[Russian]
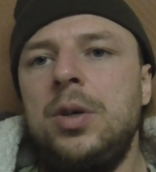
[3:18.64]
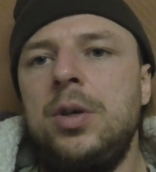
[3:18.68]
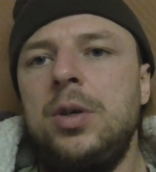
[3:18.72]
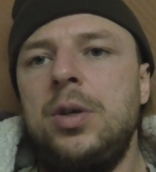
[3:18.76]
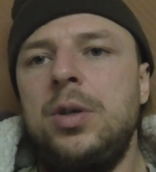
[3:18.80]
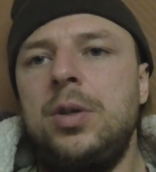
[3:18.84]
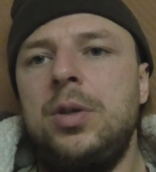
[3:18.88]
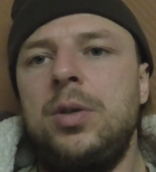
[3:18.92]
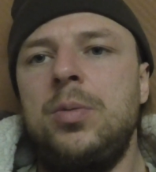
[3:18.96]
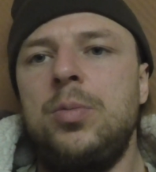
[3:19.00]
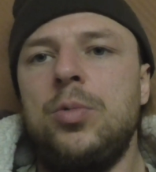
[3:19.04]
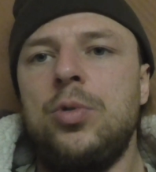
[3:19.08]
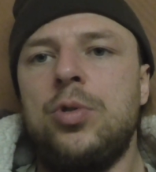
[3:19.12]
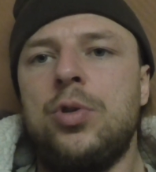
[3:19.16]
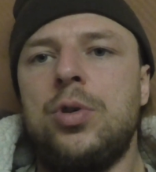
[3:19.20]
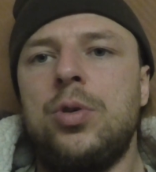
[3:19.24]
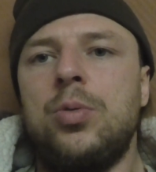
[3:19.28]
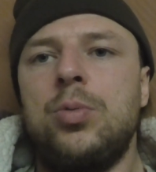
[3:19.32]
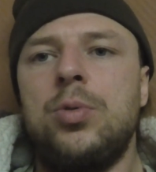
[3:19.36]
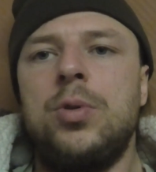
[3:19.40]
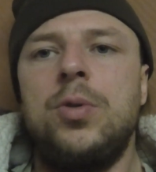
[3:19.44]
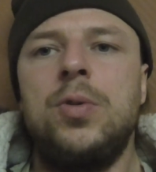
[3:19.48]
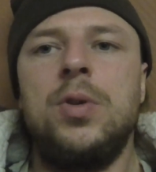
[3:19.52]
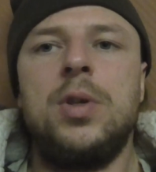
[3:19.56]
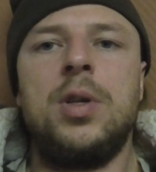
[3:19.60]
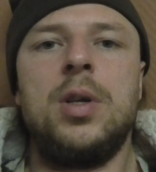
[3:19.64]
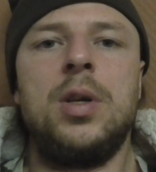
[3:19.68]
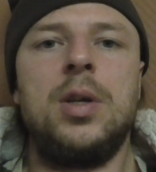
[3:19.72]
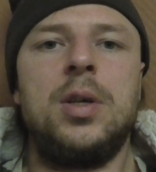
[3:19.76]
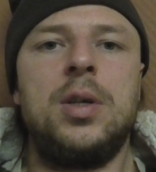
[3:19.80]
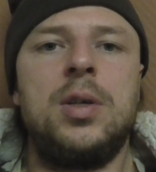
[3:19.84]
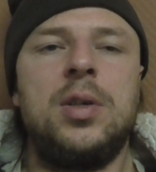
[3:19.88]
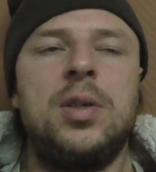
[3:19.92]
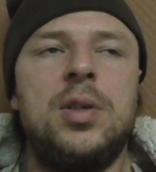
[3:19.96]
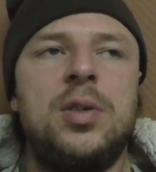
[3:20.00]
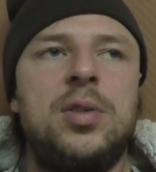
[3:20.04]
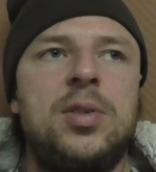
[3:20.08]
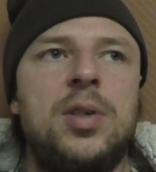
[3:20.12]
Э, немножко
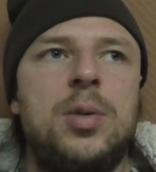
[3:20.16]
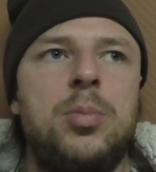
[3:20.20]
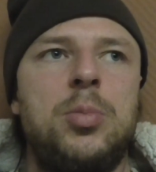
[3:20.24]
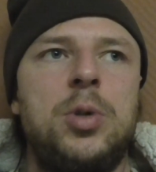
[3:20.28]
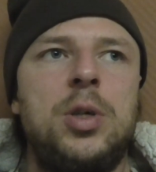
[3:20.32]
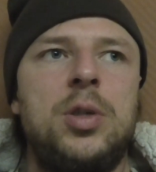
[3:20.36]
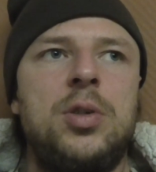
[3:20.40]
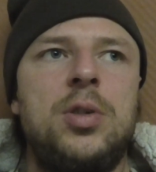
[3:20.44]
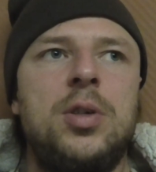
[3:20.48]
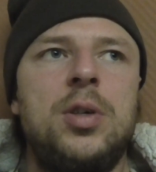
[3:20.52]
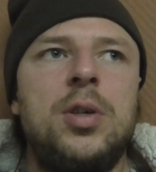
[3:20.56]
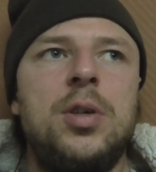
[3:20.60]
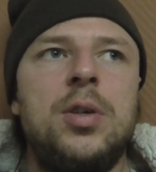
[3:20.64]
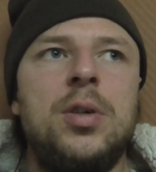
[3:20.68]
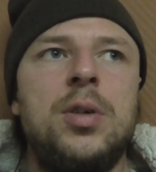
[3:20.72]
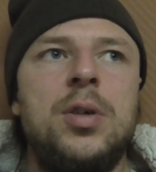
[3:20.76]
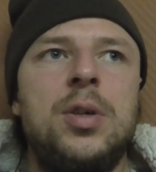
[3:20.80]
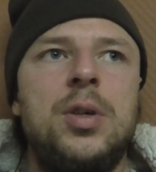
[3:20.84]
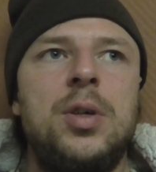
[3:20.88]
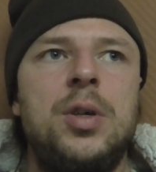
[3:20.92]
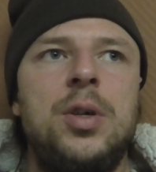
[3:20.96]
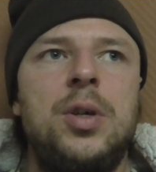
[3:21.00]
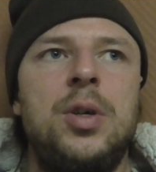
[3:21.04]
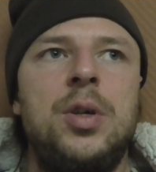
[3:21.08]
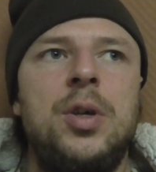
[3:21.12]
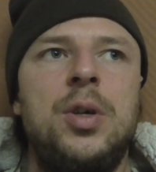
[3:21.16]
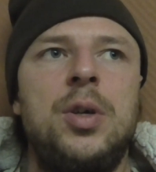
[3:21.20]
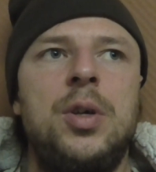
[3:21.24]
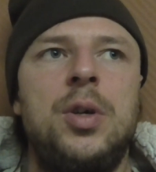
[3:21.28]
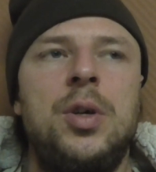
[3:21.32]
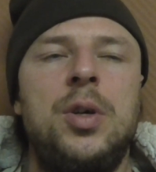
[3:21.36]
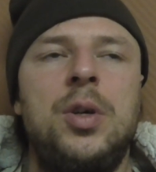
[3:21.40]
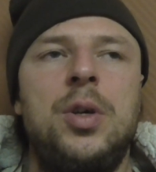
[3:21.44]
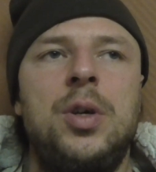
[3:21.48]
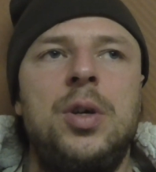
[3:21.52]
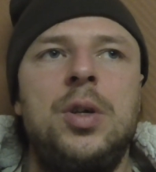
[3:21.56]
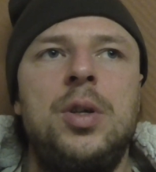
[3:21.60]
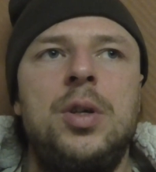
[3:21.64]
удивительные события.
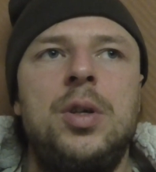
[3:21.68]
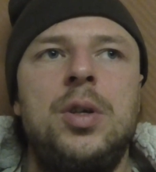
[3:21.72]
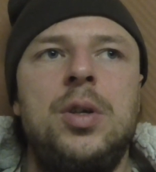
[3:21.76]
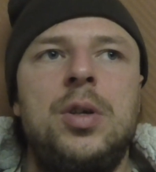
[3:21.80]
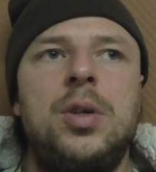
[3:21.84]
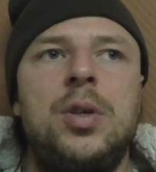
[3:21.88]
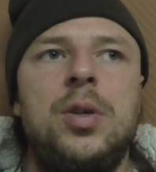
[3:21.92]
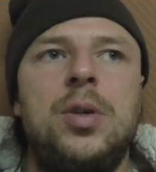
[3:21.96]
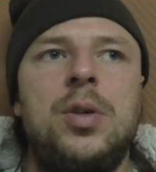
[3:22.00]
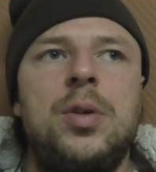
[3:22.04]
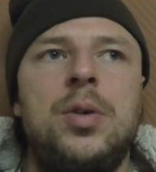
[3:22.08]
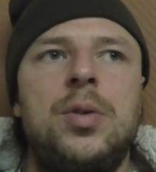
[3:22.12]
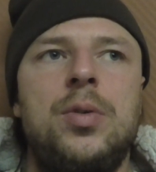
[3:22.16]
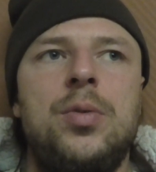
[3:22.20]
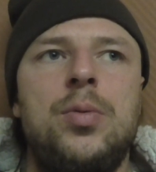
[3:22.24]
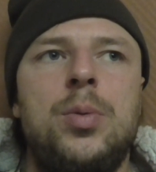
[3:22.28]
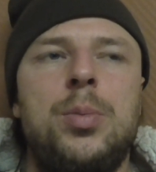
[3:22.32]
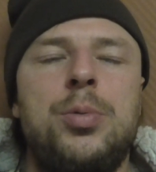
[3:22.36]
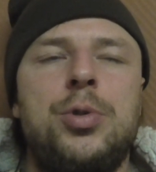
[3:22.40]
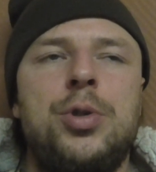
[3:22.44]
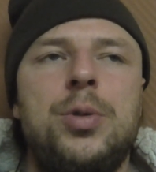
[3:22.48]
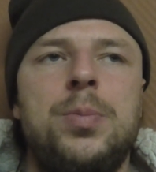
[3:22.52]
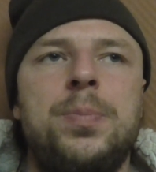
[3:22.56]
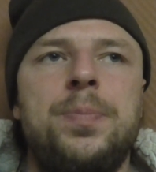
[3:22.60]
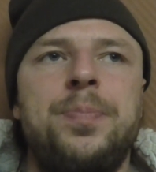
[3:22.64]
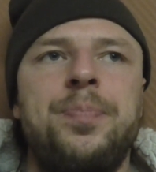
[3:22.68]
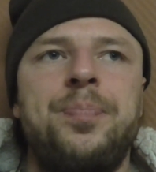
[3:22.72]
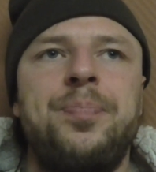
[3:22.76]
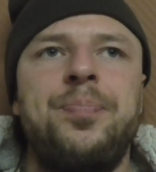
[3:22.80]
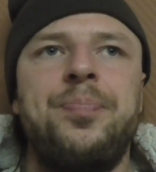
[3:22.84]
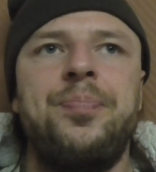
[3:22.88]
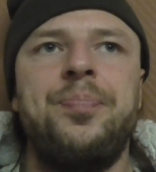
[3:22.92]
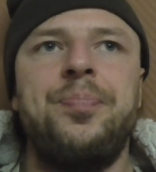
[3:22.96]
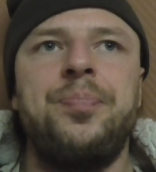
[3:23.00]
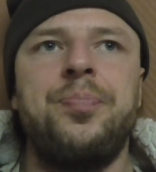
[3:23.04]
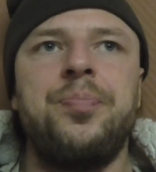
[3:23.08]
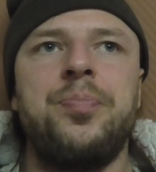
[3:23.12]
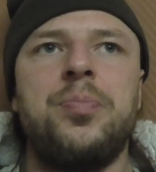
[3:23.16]
Э, в общем,
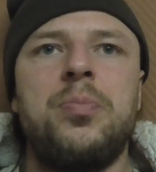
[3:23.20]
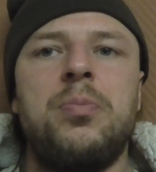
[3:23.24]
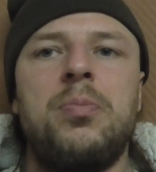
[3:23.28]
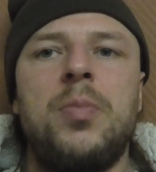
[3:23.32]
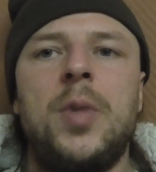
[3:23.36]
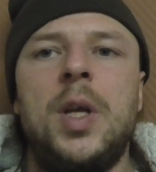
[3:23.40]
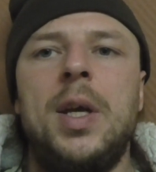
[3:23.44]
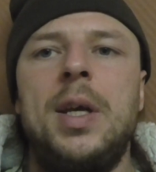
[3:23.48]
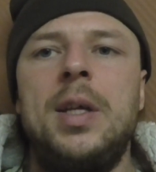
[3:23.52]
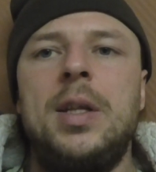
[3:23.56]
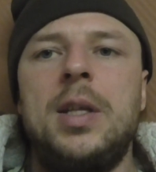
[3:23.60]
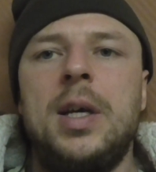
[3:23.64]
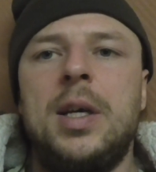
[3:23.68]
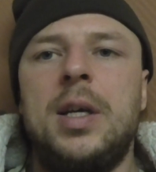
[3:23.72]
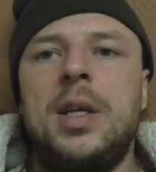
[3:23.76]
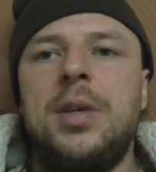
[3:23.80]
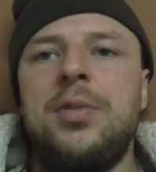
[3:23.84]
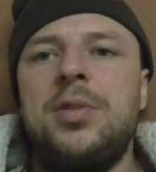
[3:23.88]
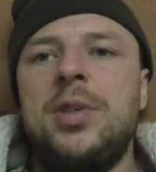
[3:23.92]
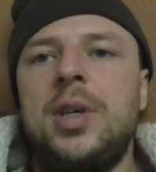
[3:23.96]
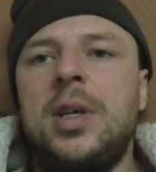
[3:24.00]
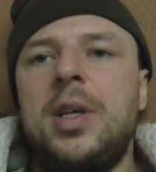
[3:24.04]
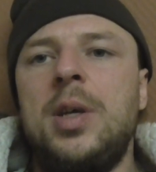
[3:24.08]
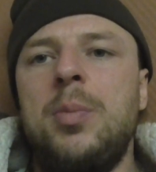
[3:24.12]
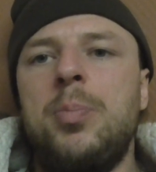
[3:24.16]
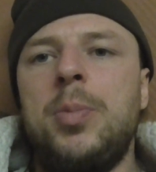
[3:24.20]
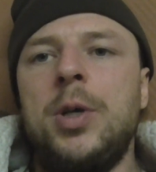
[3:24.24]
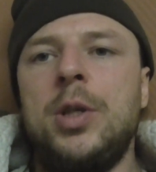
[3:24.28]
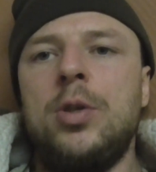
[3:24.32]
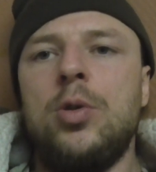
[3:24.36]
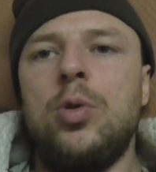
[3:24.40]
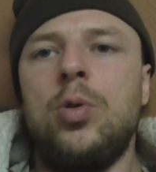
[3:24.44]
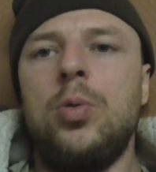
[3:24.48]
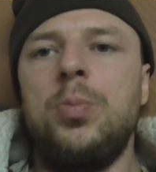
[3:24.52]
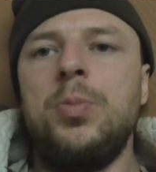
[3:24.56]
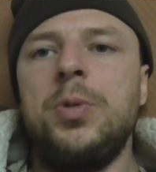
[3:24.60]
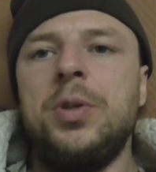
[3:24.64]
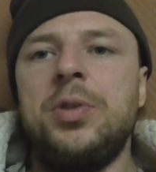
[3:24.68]
и такие всякие
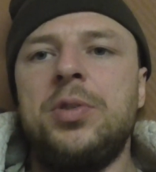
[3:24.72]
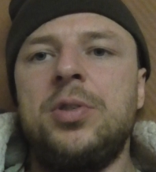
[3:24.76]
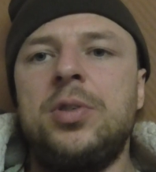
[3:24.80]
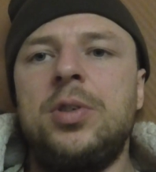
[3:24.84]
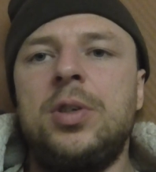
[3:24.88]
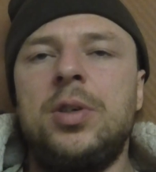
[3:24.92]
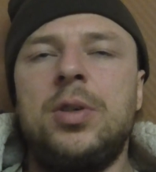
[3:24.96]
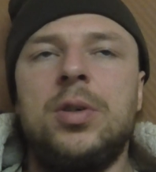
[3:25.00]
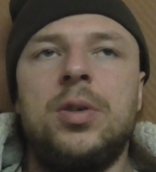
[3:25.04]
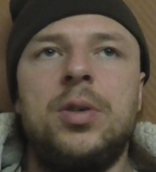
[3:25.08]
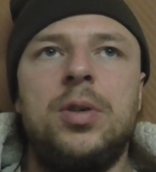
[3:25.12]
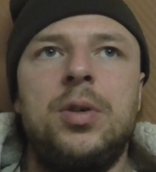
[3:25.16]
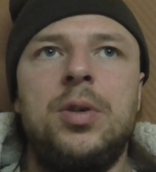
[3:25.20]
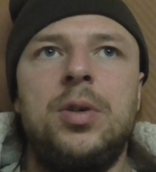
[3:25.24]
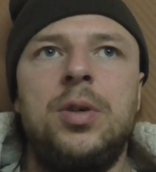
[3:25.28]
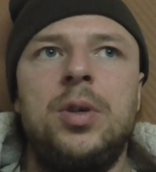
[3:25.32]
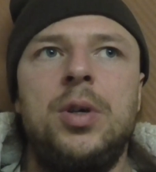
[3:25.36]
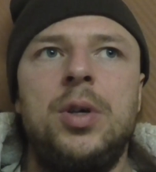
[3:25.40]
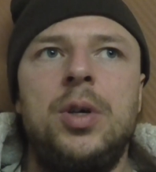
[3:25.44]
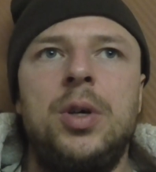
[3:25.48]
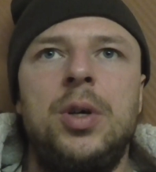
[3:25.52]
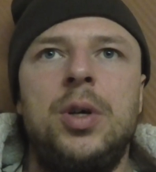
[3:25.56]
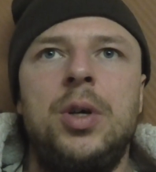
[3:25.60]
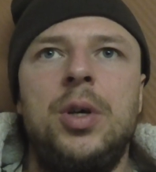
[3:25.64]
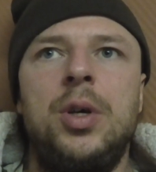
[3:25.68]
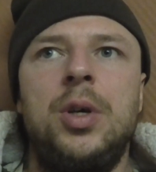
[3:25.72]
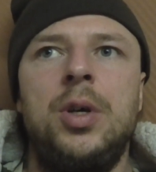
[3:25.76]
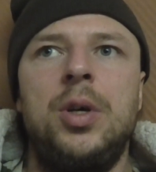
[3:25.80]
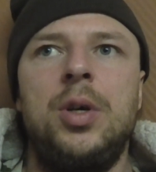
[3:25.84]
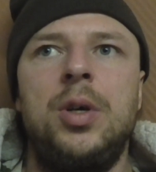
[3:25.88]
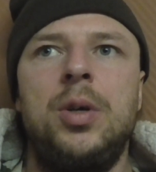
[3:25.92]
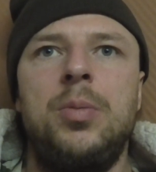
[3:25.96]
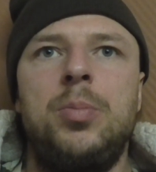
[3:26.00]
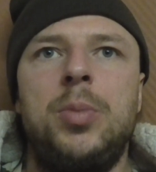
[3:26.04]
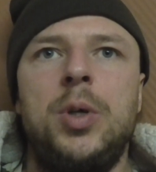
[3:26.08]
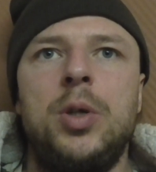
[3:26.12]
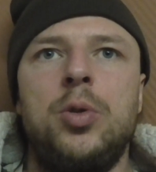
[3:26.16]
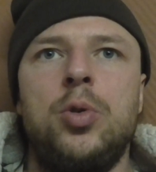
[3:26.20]
подробности.
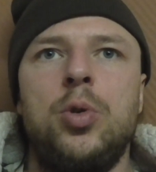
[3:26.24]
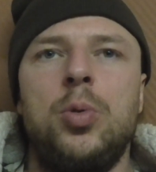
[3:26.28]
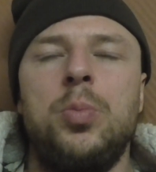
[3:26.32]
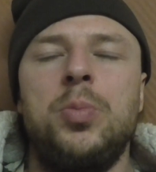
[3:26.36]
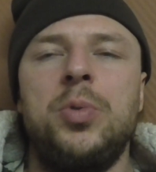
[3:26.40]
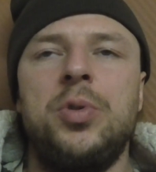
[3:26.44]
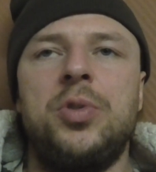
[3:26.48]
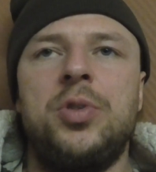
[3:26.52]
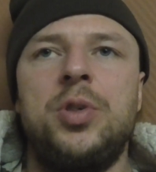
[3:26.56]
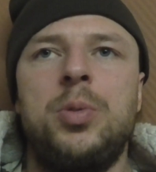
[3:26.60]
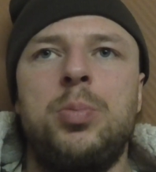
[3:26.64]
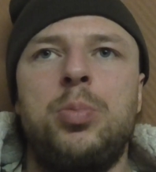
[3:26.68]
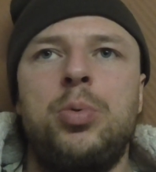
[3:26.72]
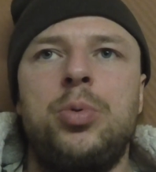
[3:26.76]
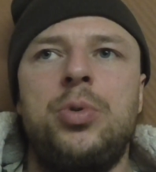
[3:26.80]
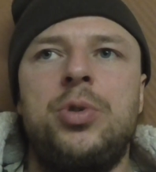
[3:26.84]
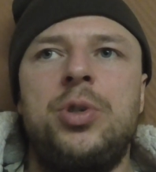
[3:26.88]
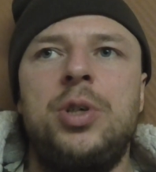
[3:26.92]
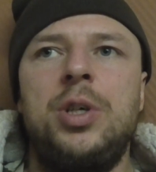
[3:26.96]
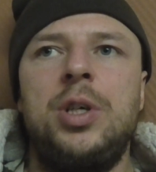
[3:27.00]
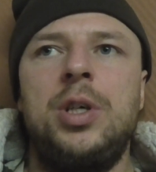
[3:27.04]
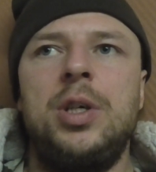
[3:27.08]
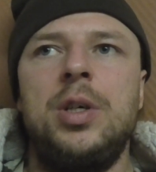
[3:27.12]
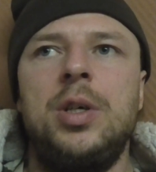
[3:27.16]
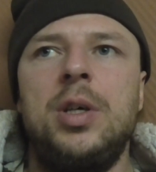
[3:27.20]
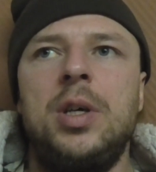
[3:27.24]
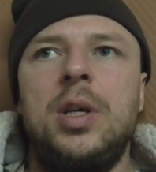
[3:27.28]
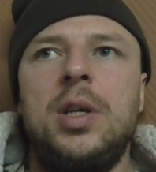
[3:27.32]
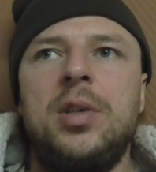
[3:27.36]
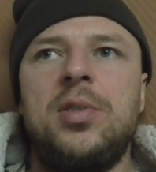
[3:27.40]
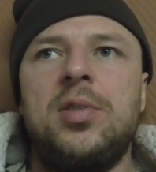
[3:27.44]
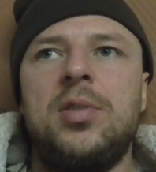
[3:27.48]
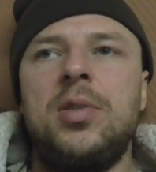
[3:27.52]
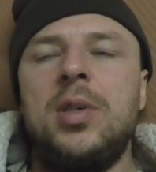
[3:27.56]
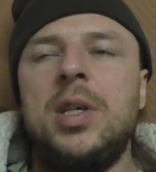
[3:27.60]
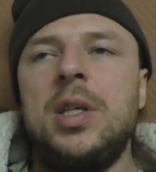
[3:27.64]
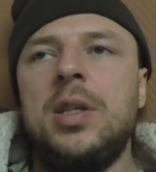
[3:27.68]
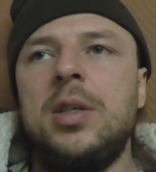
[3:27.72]
Подробности пути.
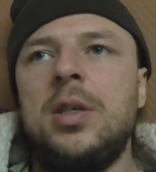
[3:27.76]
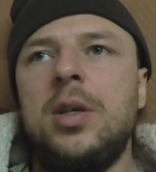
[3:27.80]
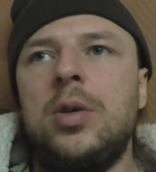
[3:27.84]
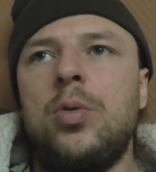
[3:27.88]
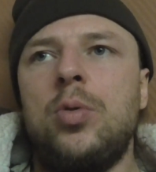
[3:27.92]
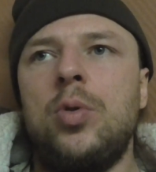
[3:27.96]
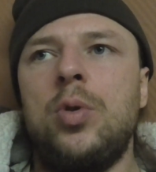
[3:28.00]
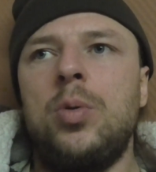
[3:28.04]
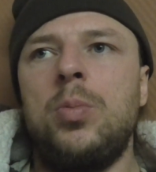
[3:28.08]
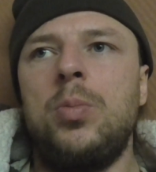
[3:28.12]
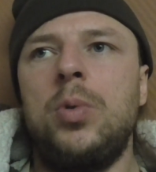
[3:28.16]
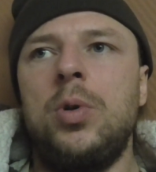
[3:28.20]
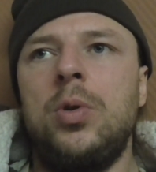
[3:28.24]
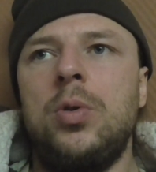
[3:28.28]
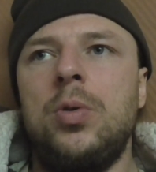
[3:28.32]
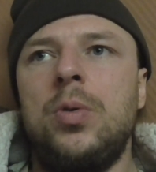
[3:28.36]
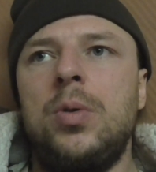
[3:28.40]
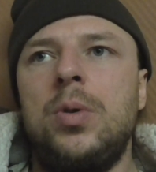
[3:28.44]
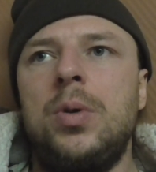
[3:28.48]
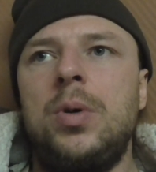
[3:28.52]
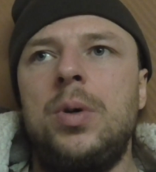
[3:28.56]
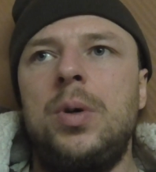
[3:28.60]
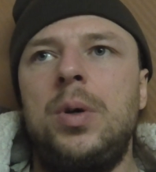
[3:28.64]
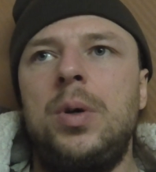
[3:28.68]
Расклад какой был?